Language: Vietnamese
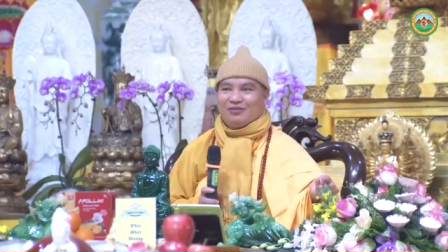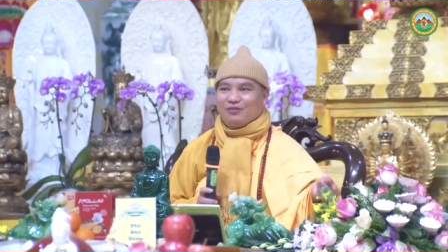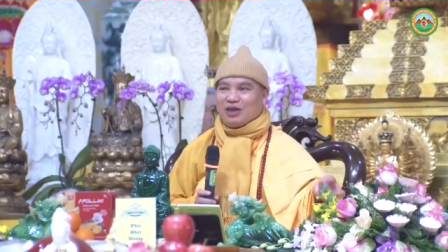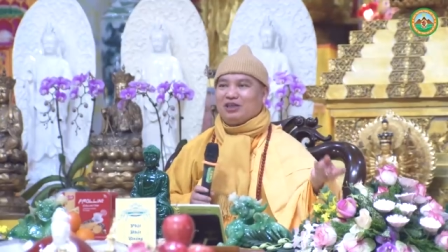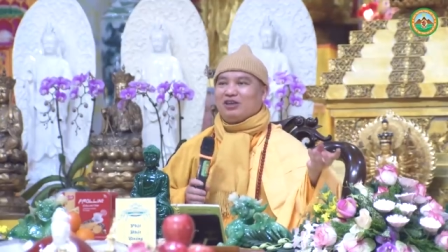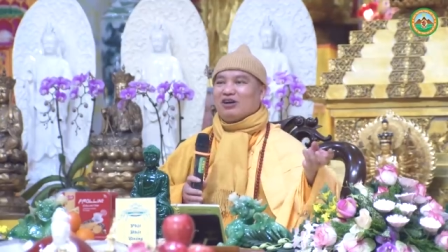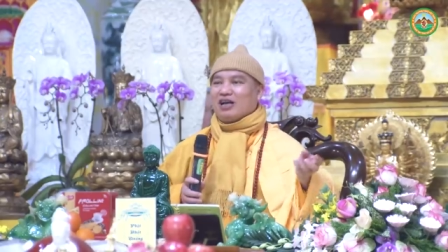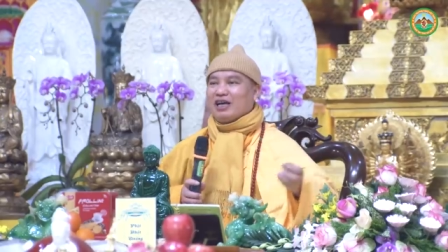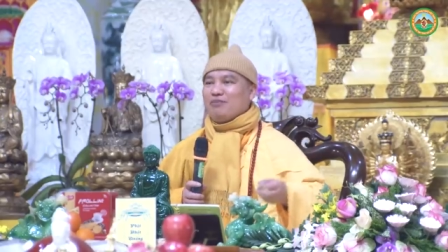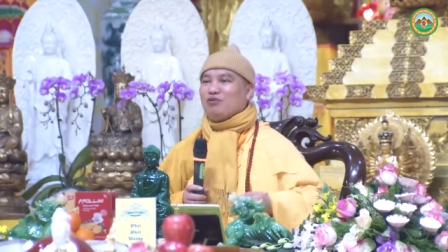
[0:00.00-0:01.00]
bán cho
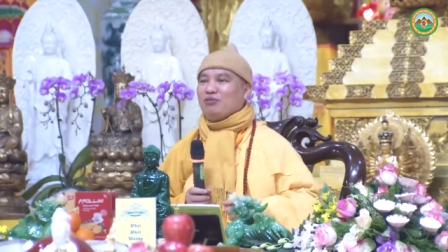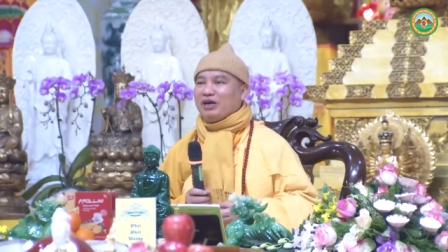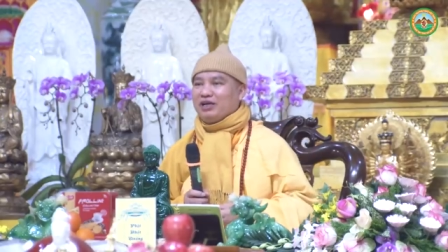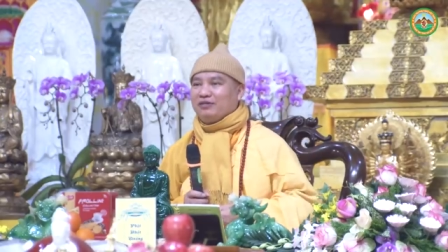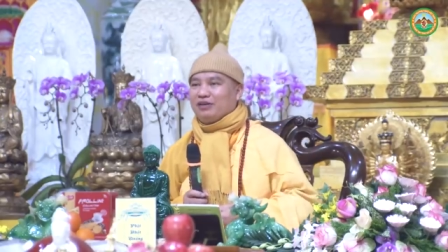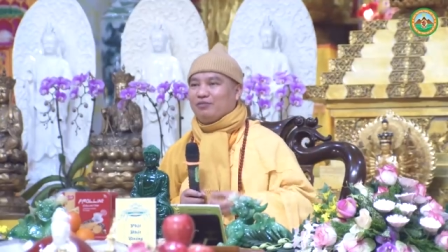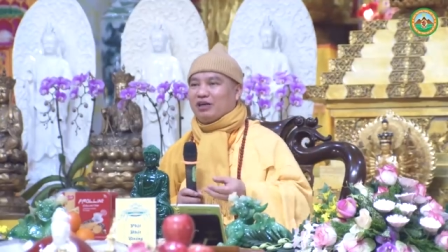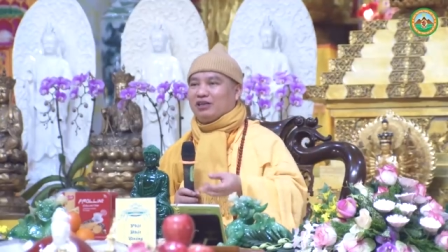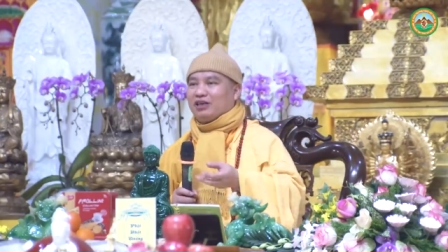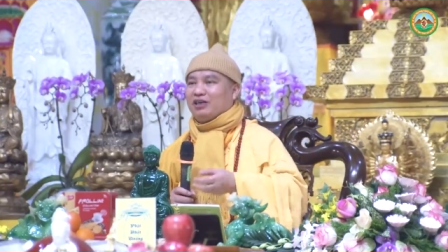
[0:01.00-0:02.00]
các em của mình là
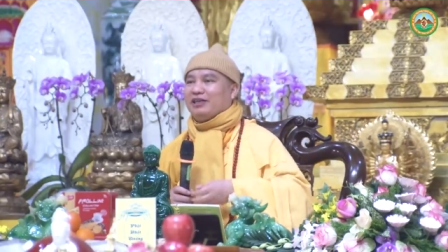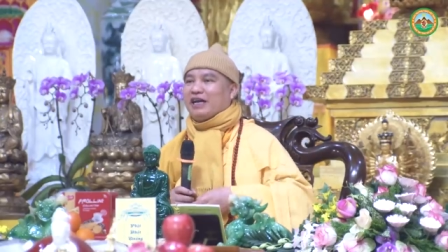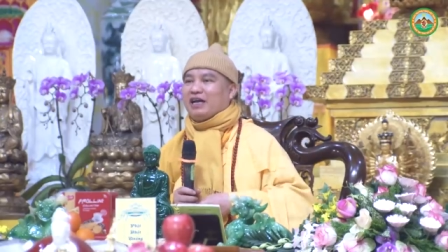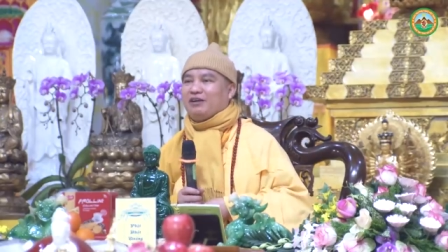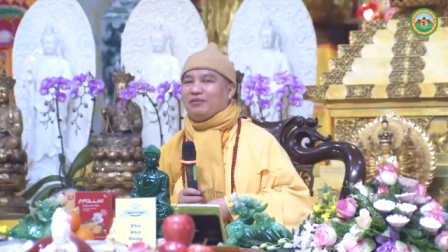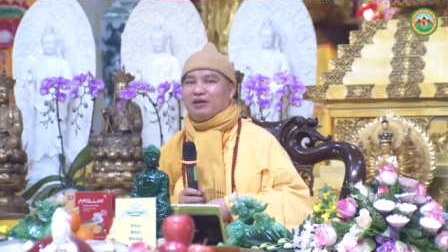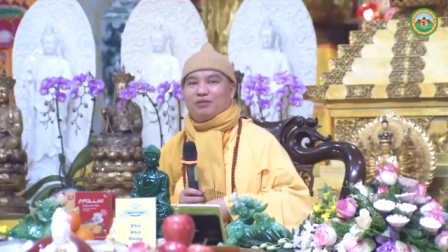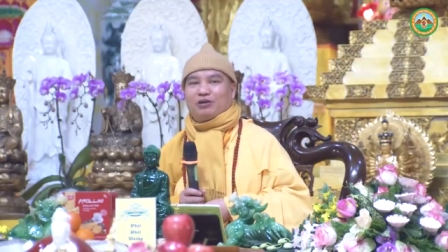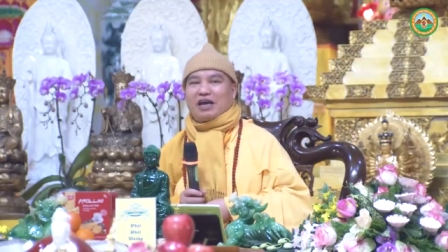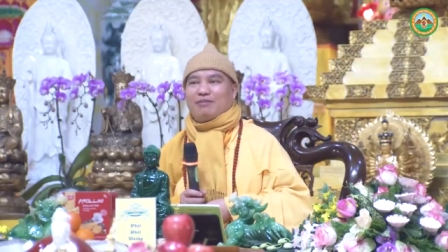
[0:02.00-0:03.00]
bón cho cái đứa trẻ nó mới
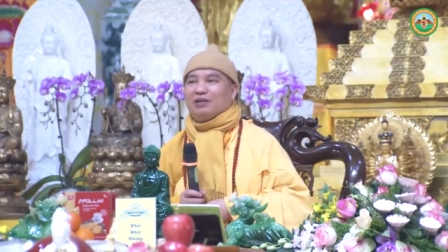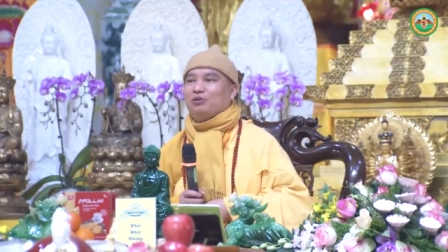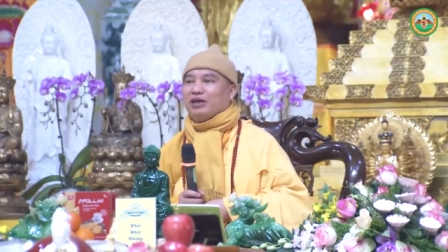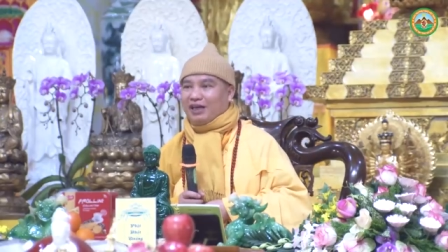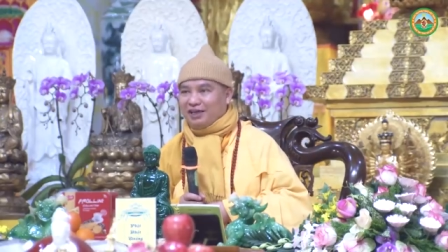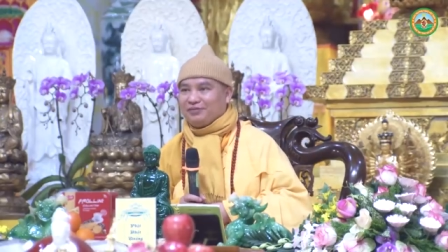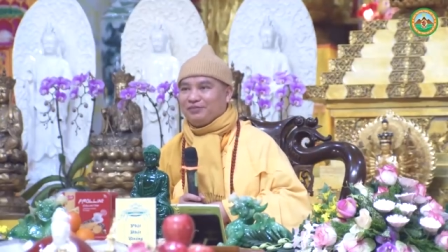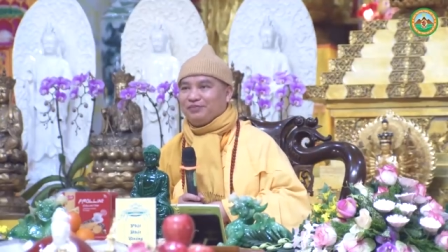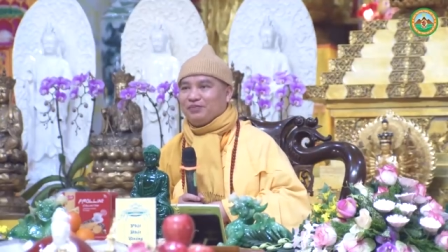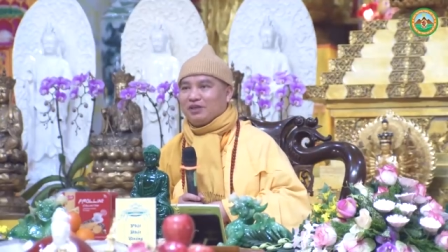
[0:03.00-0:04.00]
một hai ba tuổi á
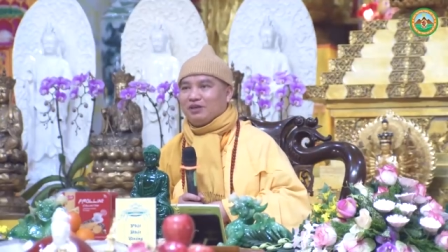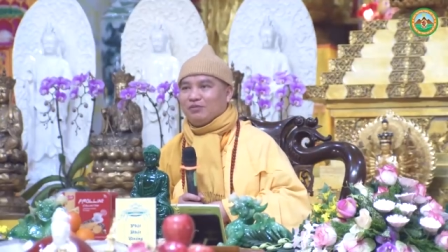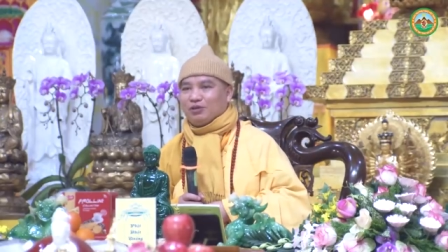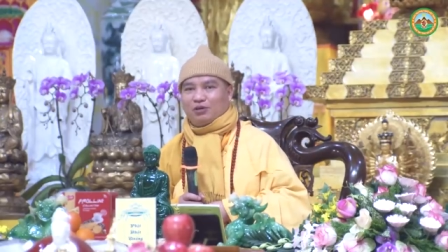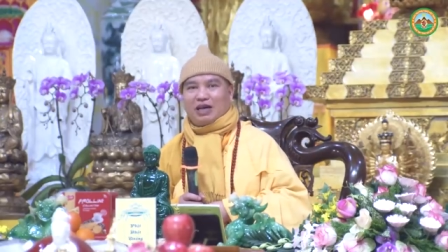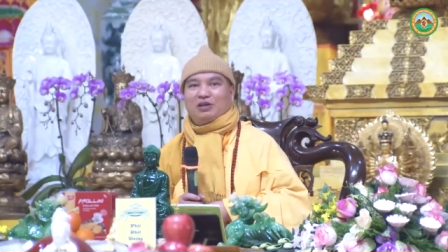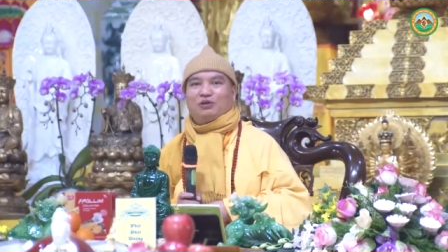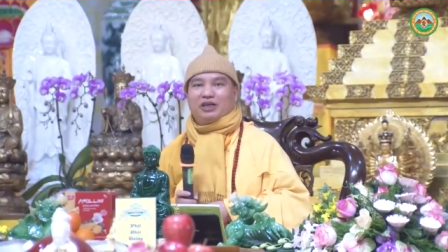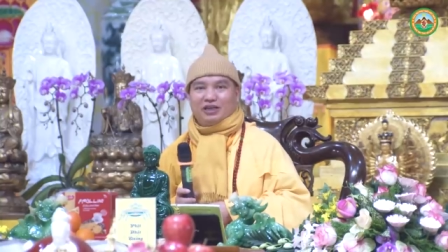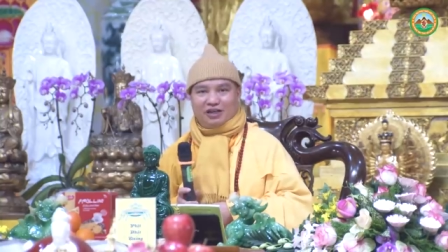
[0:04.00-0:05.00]
một tuổi hai
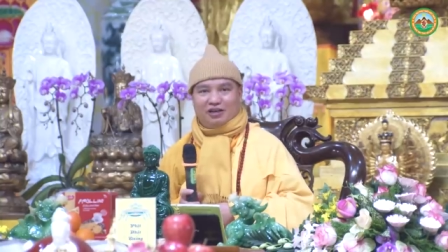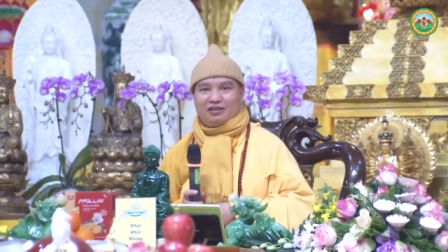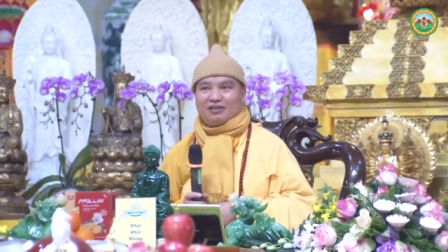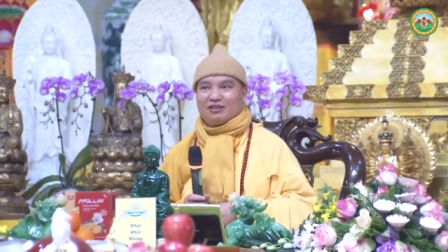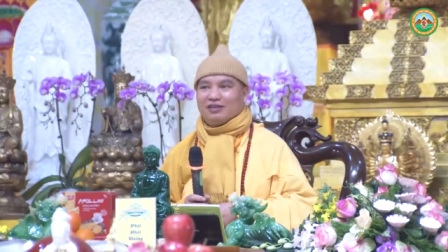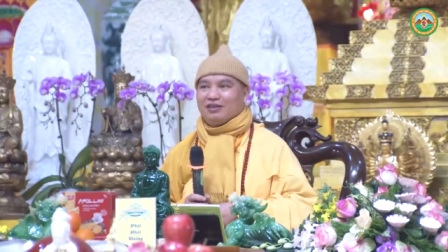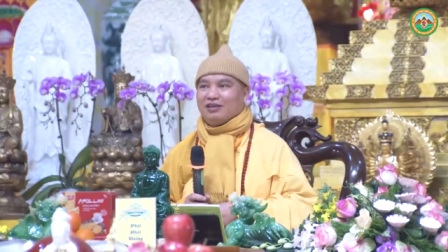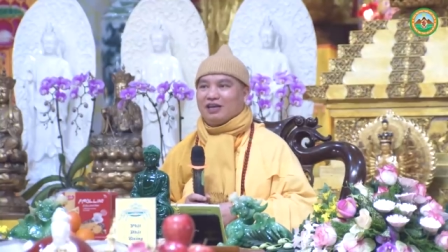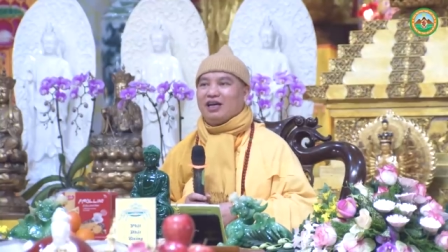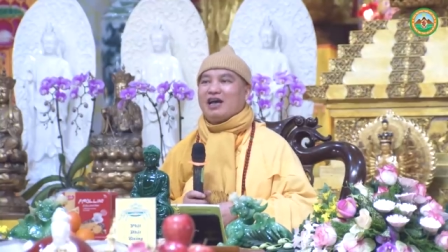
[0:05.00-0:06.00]
tuổi gì đó
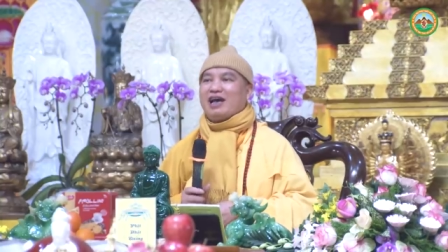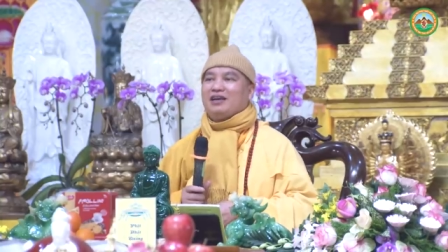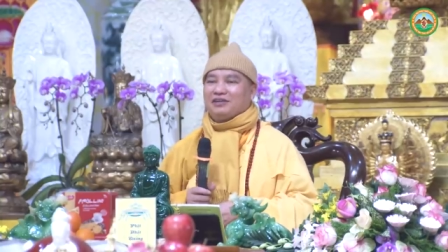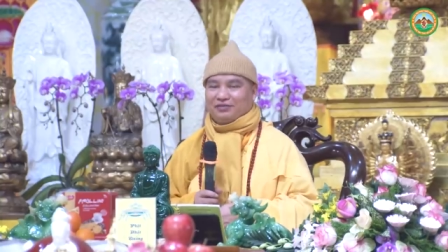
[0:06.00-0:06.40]
đấy ăn